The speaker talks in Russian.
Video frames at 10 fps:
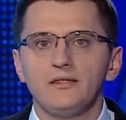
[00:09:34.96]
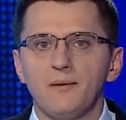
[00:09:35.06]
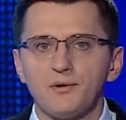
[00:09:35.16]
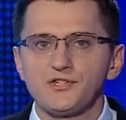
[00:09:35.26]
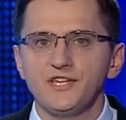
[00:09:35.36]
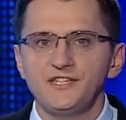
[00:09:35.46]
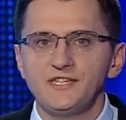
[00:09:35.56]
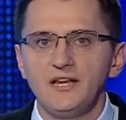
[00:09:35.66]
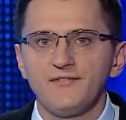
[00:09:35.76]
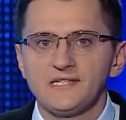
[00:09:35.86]
На прошлой
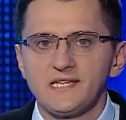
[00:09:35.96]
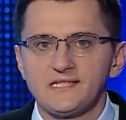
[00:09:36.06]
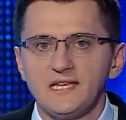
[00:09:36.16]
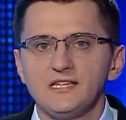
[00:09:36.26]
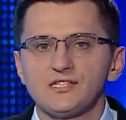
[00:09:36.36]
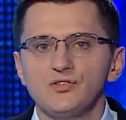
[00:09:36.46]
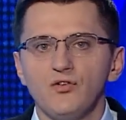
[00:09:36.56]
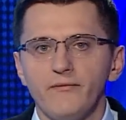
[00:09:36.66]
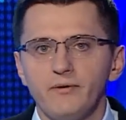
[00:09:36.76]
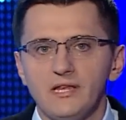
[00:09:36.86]
неделе в Казахстане
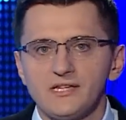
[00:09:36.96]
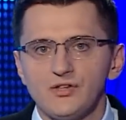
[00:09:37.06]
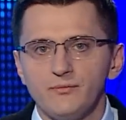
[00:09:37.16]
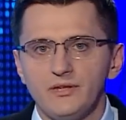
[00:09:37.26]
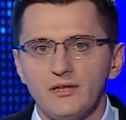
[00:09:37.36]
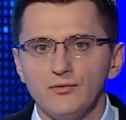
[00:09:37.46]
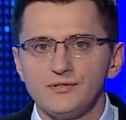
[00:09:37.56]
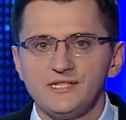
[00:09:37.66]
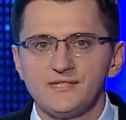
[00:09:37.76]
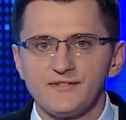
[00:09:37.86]
снова был особенный
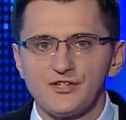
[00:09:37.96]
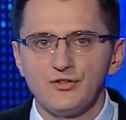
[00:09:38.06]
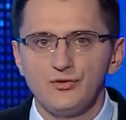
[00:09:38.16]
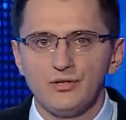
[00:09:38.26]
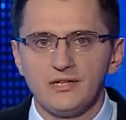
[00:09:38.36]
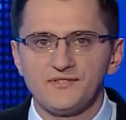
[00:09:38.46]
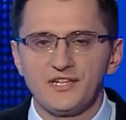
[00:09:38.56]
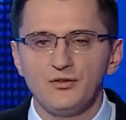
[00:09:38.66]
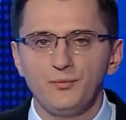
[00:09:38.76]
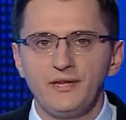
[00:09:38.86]
гость из Вашингтона. В
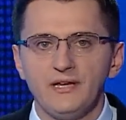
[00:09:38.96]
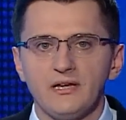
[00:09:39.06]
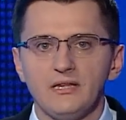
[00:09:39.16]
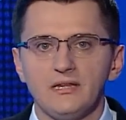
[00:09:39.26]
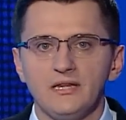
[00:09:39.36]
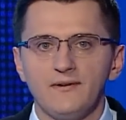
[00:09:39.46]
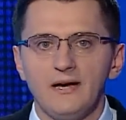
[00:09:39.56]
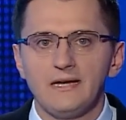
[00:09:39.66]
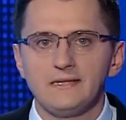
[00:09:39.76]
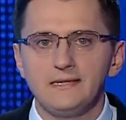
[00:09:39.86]
страну приехал глава
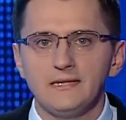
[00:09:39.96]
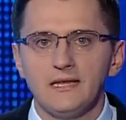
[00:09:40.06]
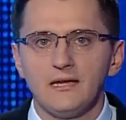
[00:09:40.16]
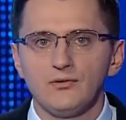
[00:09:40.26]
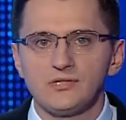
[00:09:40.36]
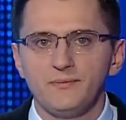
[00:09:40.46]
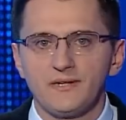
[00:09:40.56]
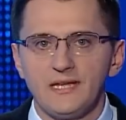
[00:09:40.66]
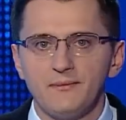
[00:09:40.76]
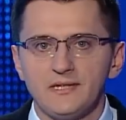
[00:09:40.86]
отдела
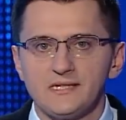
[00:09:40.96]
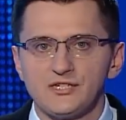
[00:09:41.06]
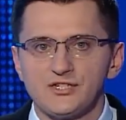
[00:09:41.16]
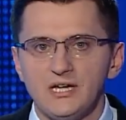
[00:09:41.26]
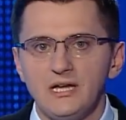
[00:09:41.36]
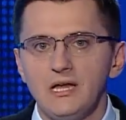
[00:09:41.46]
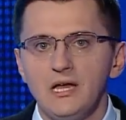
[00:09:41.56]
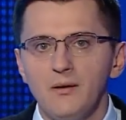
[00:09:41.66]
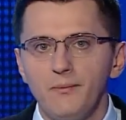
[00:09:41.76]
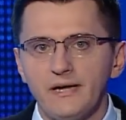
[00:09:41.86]
Госдепартамента США
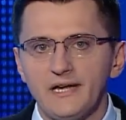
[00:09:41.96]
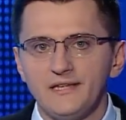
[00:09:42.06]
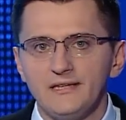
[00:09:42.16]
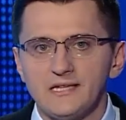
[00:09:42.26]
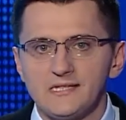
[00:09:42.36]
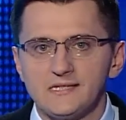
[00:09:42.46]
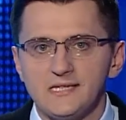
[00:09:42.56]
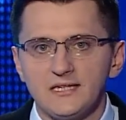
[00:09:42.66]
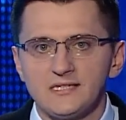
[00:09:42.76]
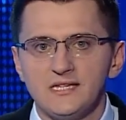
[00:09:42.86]
по координации
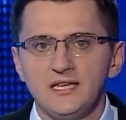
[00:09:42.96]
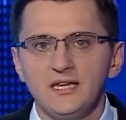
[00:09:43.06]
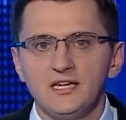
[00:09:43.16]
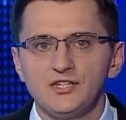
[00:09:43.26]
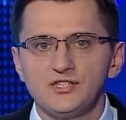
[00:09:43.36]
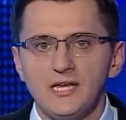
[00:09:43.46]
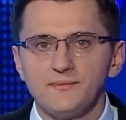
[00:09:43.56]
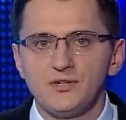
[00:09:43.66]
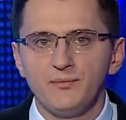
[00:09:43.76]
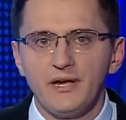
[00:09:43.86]
санкций
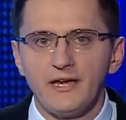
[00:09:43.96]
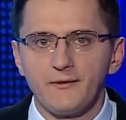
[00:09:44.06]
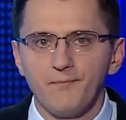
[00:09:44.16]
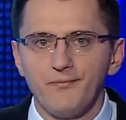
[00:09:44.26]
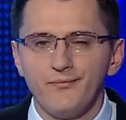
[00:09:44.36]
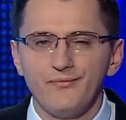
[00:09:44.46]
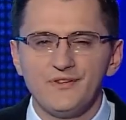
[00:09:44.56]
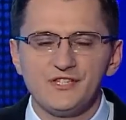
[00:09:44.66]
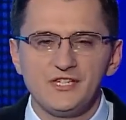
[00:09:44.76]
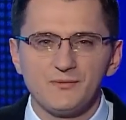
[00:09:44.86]
Джеймс О'Брайен.
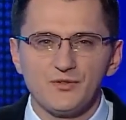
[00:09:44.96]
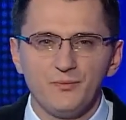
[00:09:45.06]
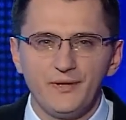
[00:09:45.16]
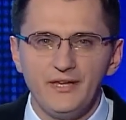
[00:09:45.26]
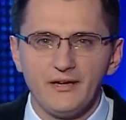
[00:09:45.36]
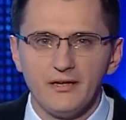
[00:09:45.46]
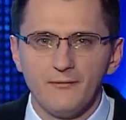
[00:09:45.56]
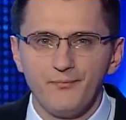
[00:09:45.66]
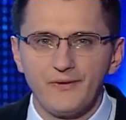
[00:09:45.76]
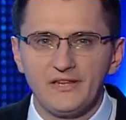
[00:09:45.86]
Зачем же он
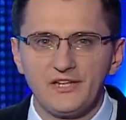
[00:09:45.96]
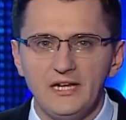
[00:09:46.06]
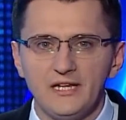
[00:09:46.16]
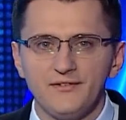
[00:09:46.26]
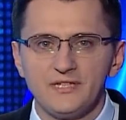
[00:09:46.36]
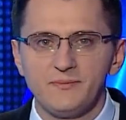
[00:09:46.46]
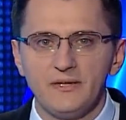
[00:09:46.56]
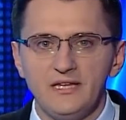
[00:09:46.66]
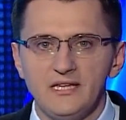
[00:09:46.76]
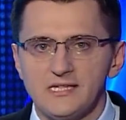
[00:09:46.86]
приехал? Контролировать
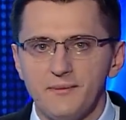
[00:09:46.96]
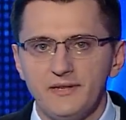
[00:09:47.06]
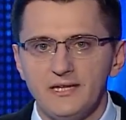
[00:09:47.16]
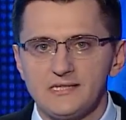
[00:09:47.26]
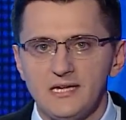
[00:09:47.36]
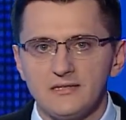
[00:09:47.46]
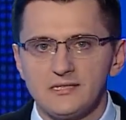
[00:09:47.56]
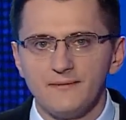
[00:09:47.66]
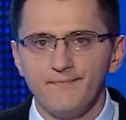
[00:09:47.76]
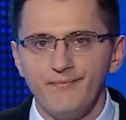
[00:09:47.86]
исполнение западных
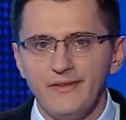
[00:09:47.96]
санкций?